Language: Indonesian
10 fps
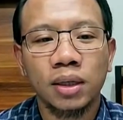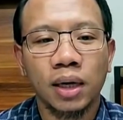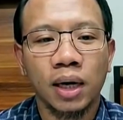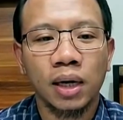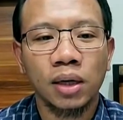ya
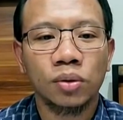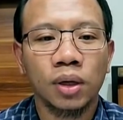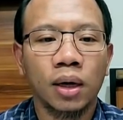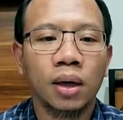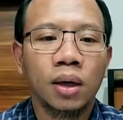sekarang
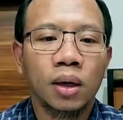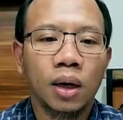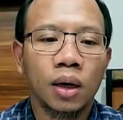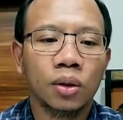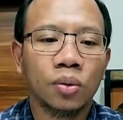sudah
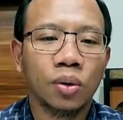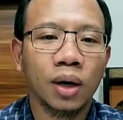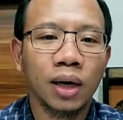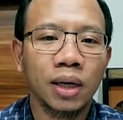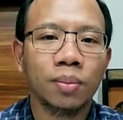Eh,
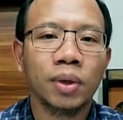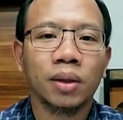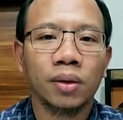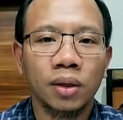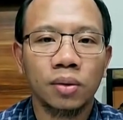turun lagi
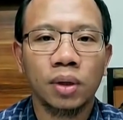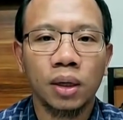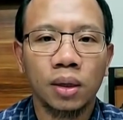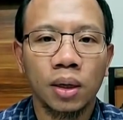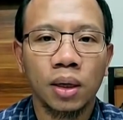begitu ya
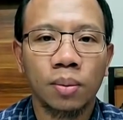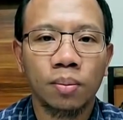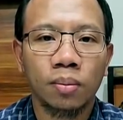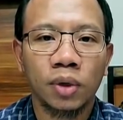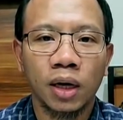sudah uh,
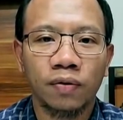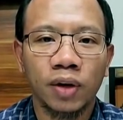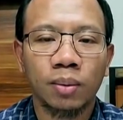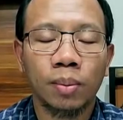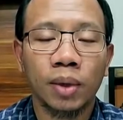di
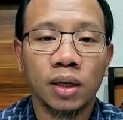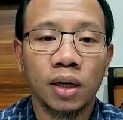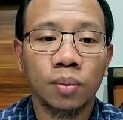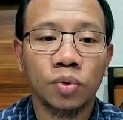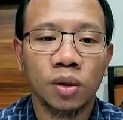level
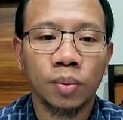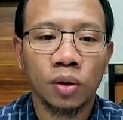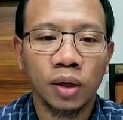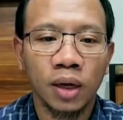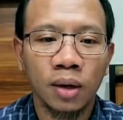15.000.
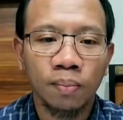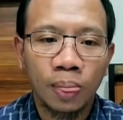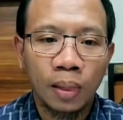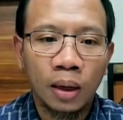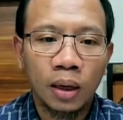Sebetulnya
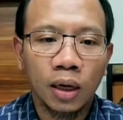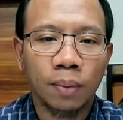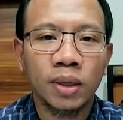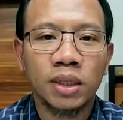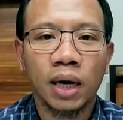okay.
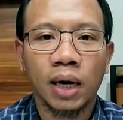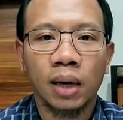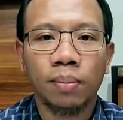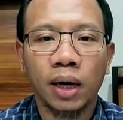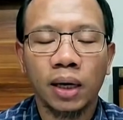
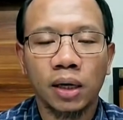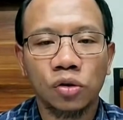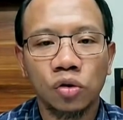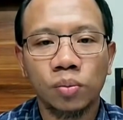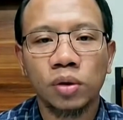kebijakan
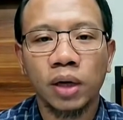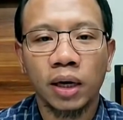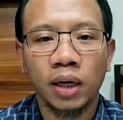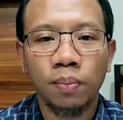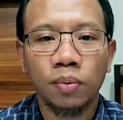penaikan suku bunga
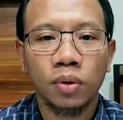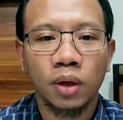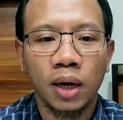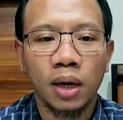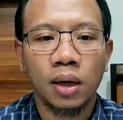ini
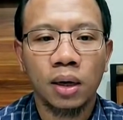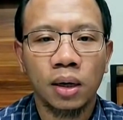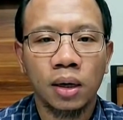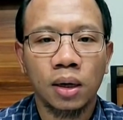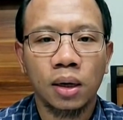punya
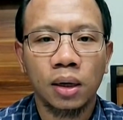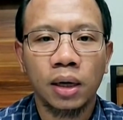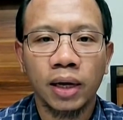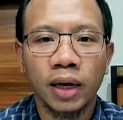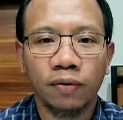uh,
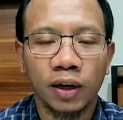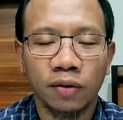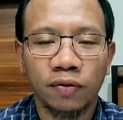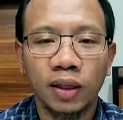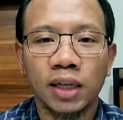daya
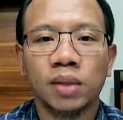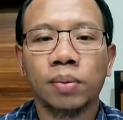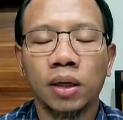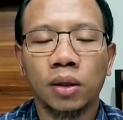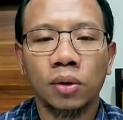efektivitas
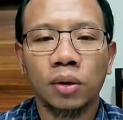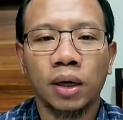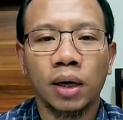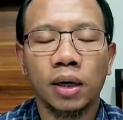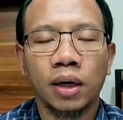begitu
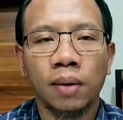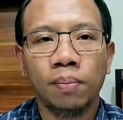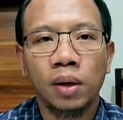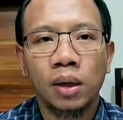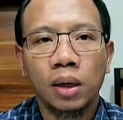
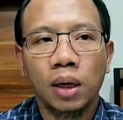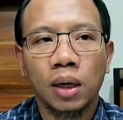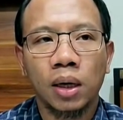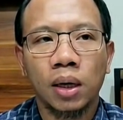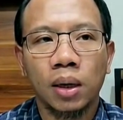terhadap
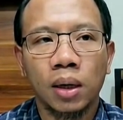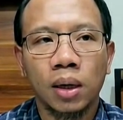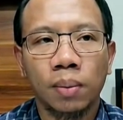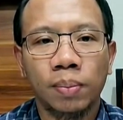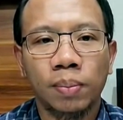
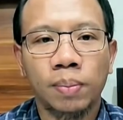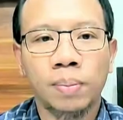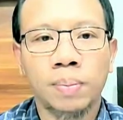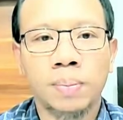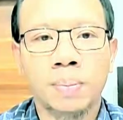uh,
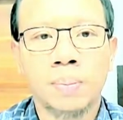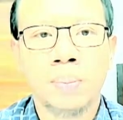penjagaan ya